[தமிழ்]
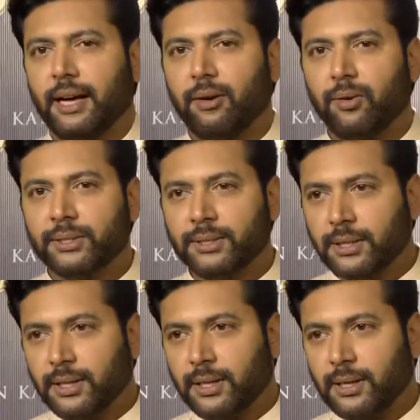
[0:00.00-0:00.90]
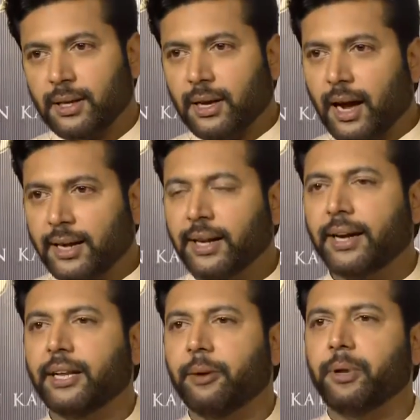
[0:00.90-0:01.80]
அவன் வந்து
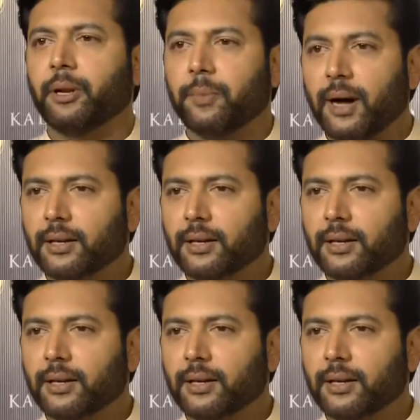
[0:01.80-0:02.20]
அண்ணங்கிட்ட எப்படி இருப்பான்